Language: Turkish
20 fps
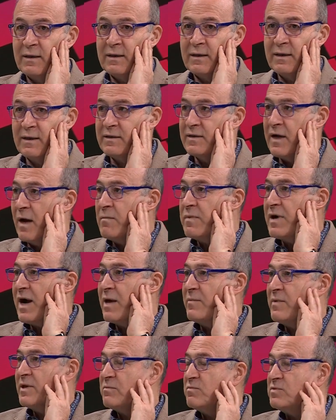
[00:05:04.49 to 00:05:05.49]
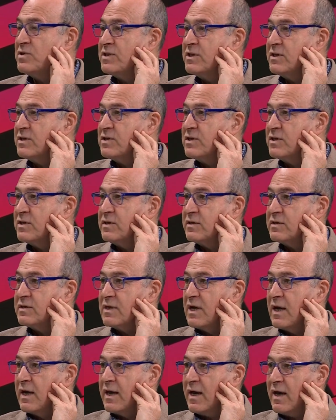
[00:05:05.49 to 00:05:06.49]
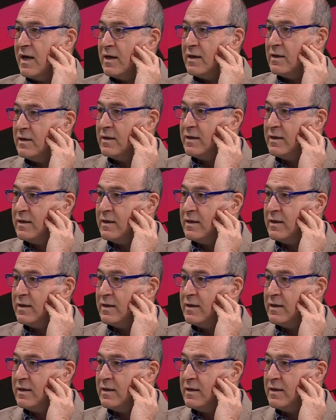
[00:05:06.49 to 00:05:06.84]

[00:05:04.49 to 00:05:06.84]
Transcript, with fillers: E, tam kaybetmiştik, çıktık sahaya.